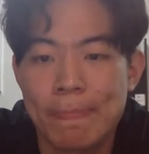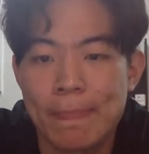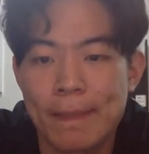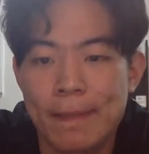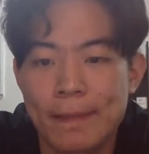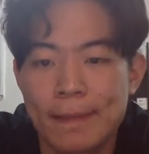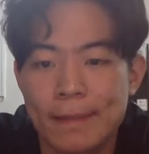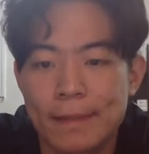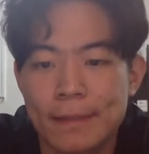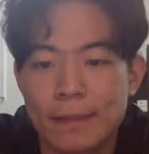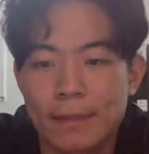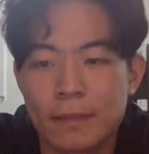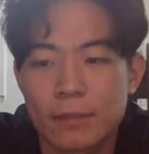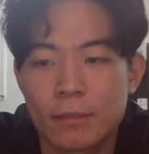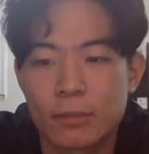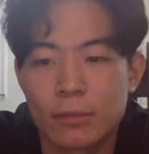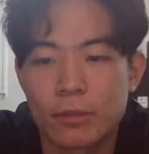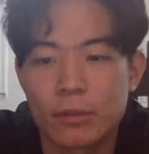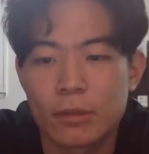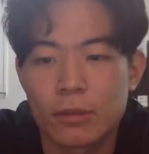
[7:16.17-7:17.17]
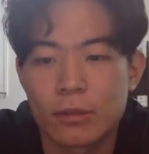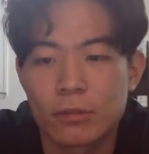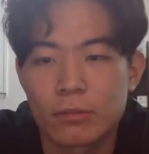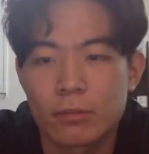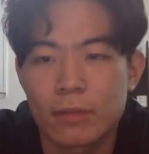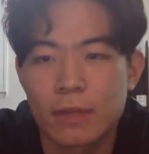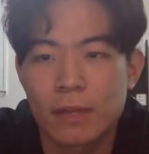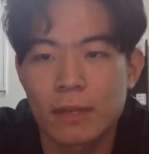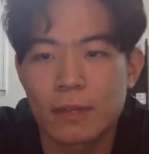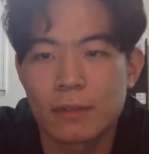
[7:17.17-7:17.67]
그래서 뭐 그런 게
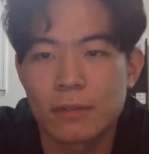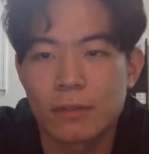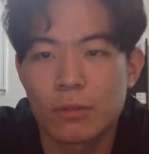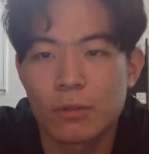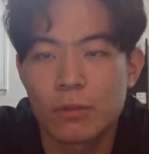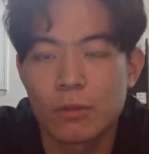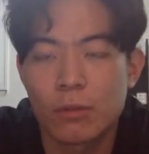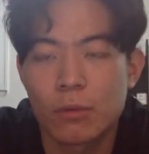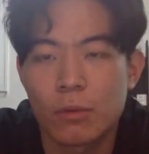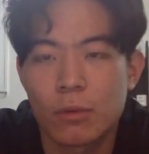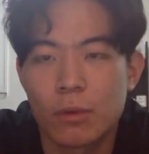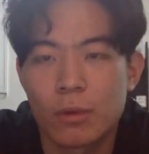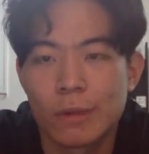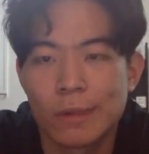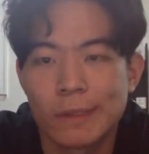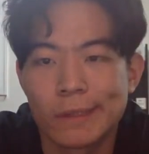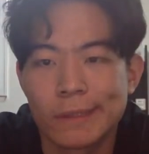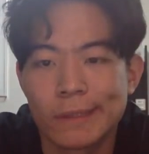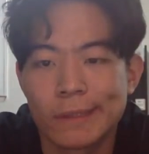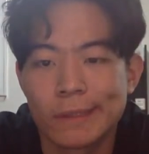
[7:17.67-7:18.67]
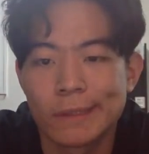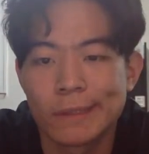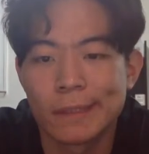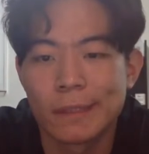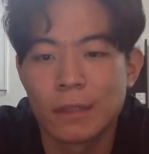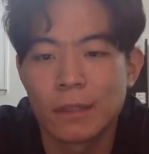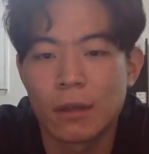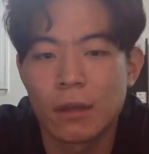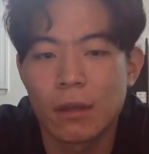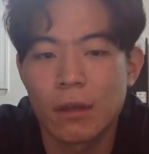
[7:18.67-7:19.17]
좀 다른 거고,
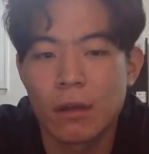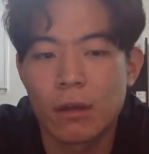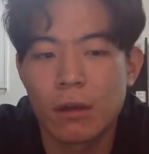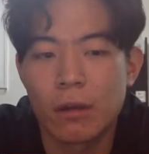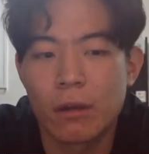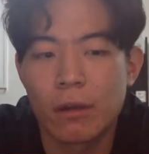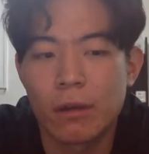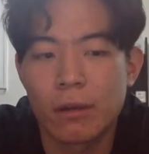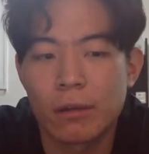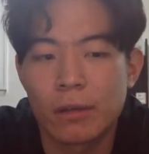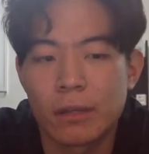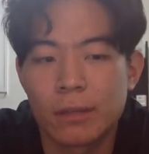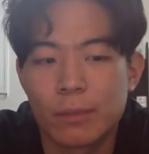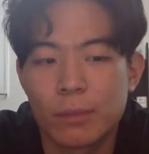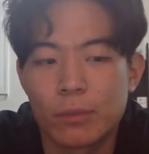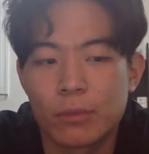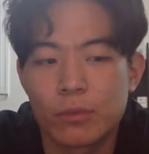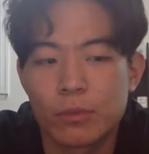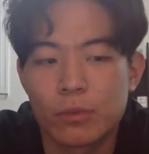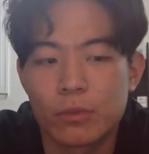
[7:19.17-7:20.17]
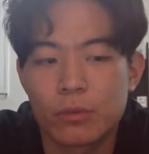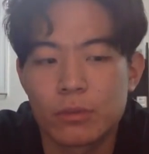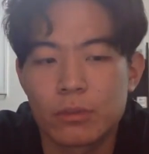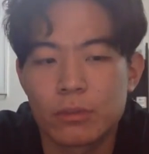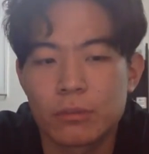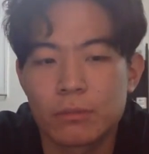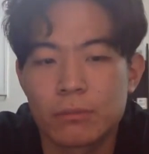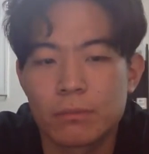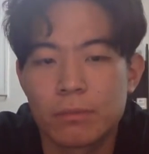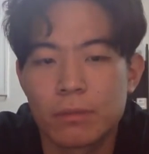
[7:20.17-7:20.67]
어,
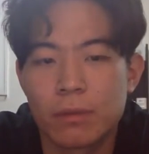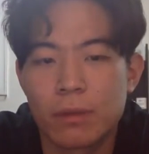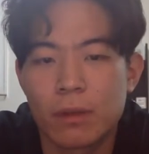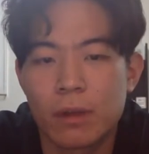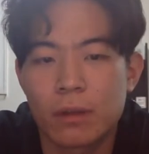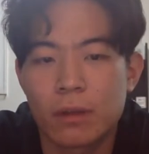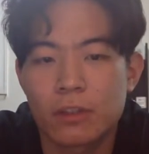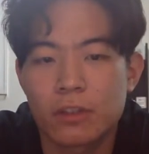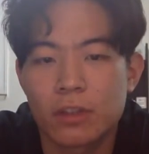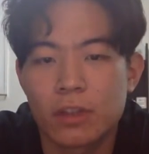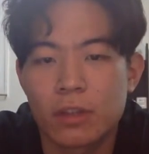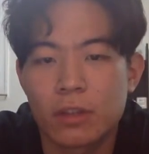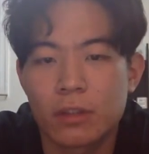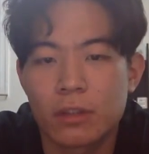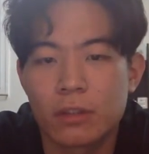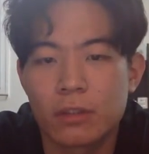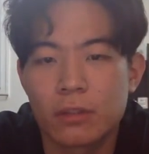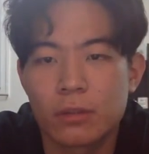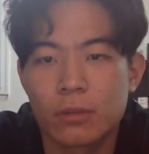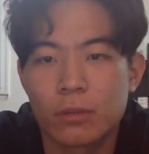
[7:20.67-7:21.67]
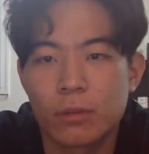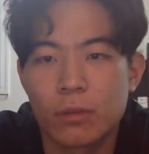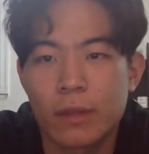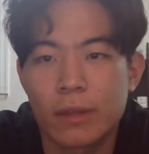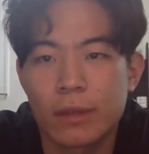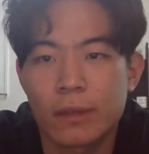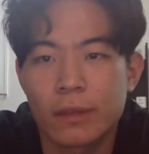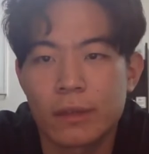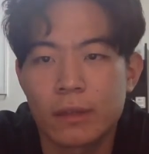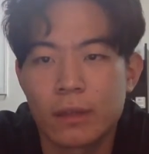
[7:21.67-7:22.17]
기본적으로는 블록체인을
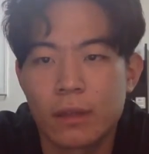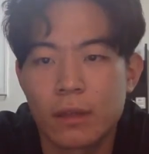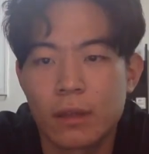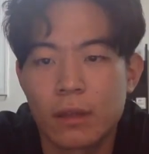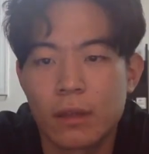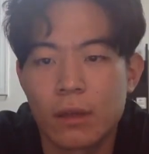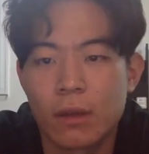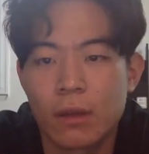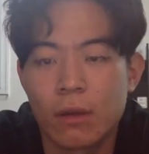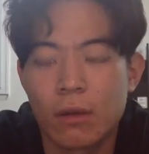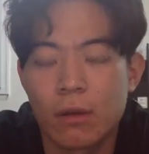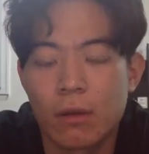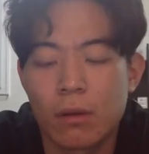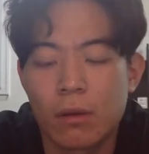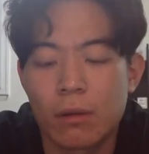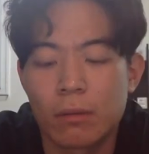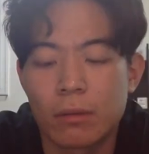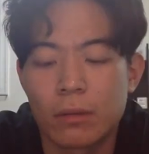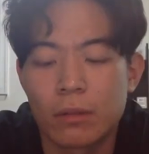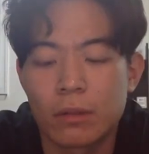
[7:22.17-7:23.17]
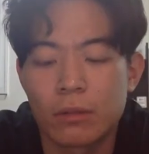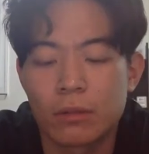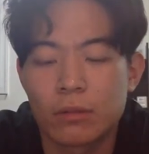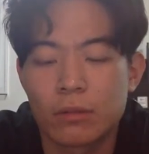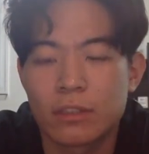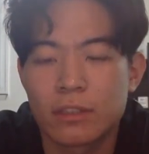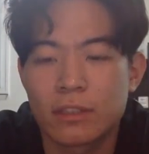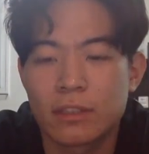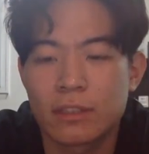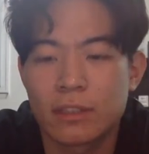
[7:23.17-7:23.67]
통한 어, 뭐 기록
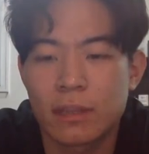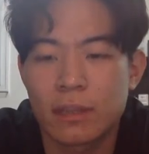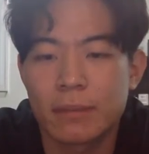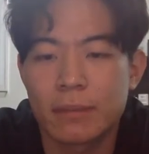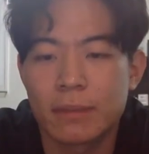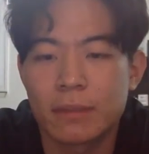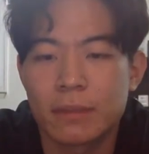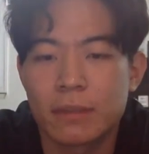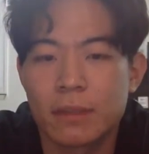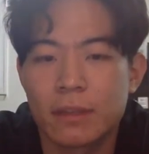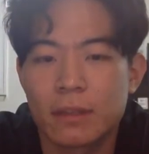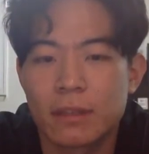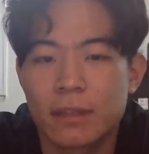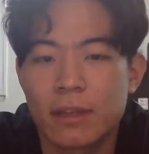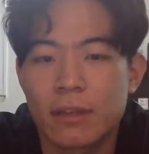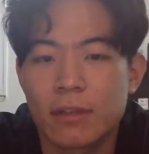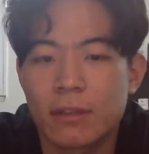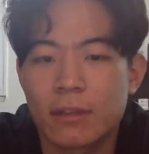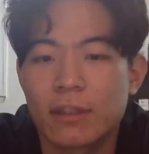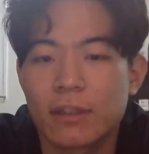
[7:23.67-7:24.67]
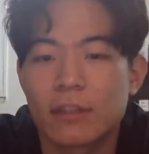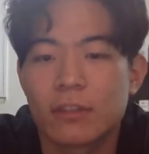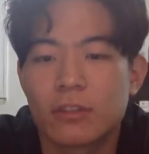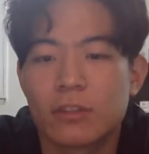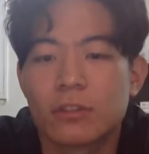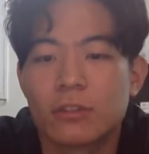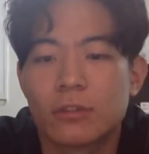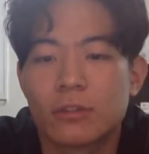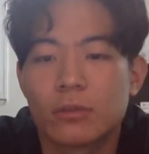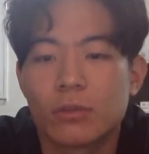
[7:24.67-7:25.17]
시스템을 사용한다는
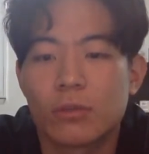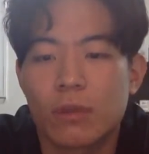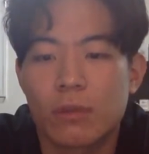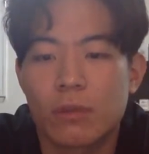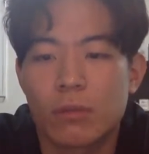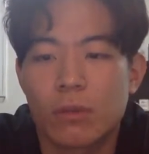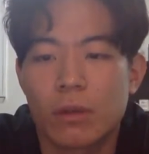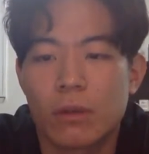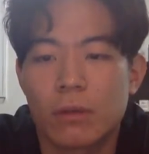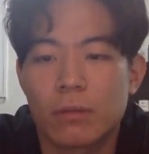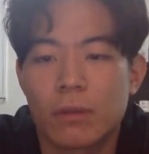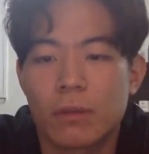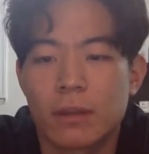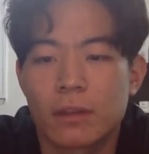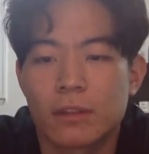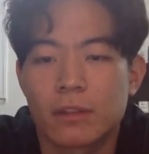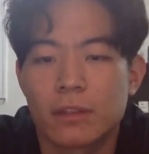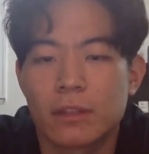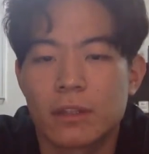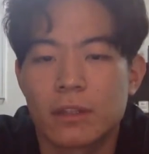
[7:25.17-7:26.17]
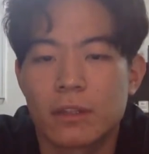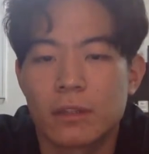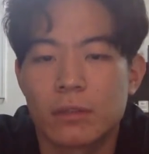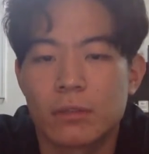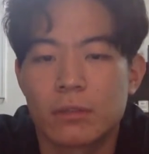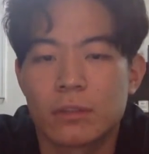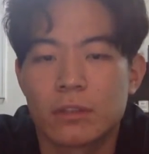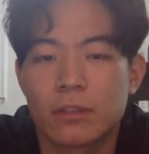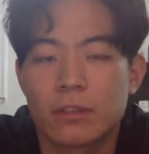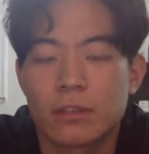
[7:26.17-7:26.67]
거는 똑같고요. 블록체인의
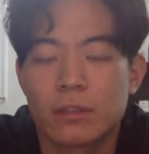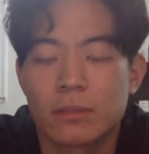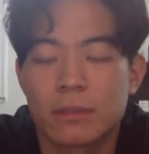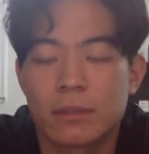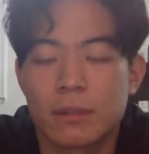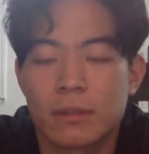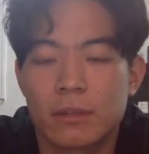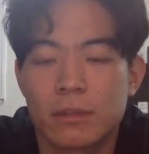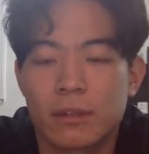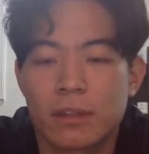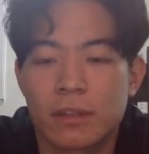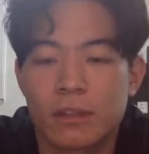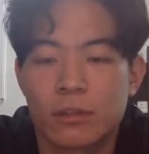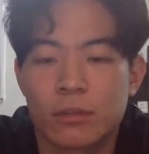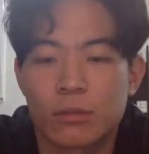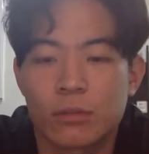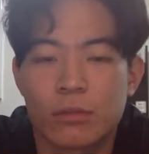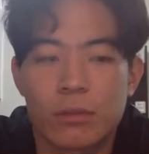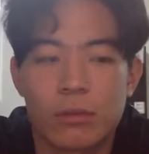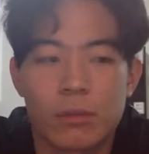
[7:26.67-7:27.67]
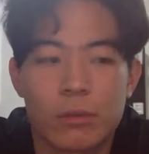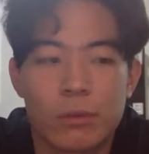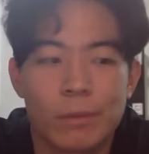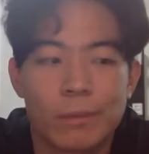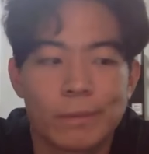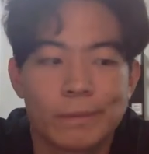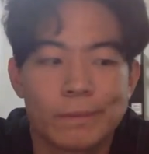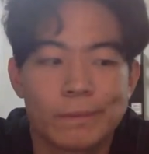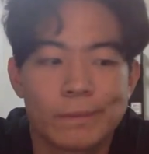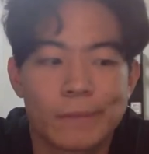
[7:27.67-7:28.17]
기록 시스템을 사용한다는 건 똑같고,
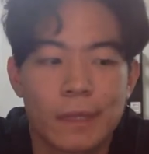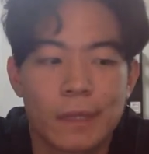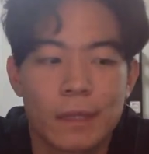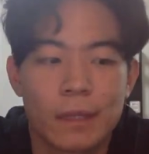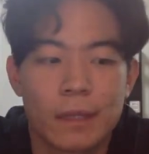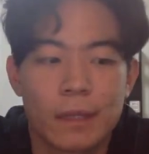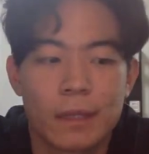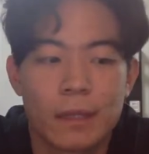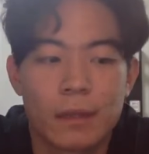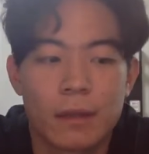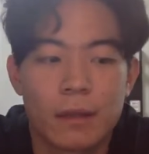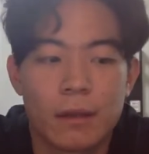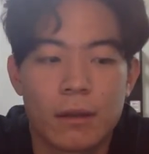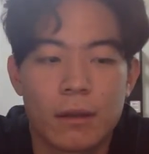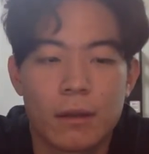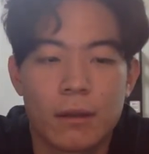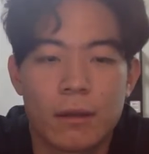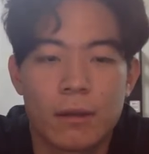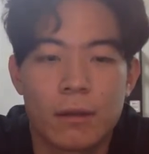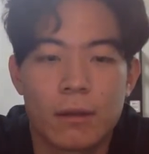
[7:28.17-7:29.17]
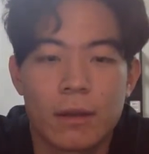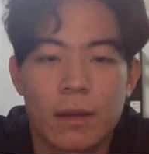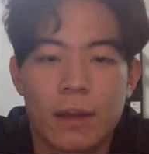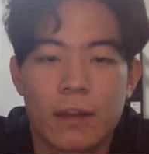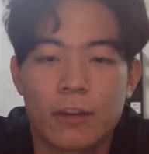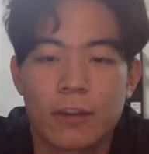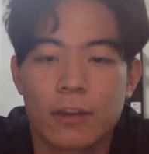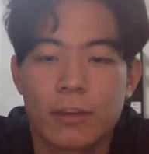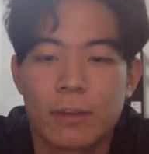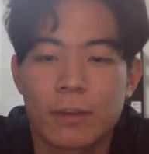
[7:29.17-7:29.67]
어,
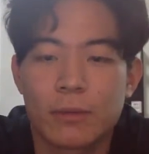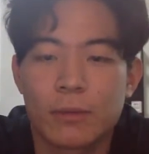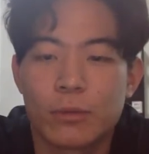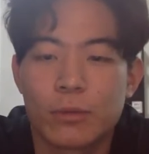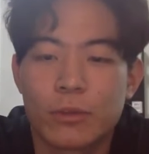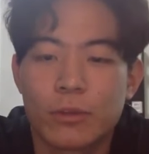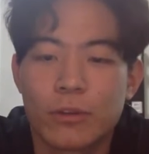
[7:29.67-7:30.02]
가격이 많이 오를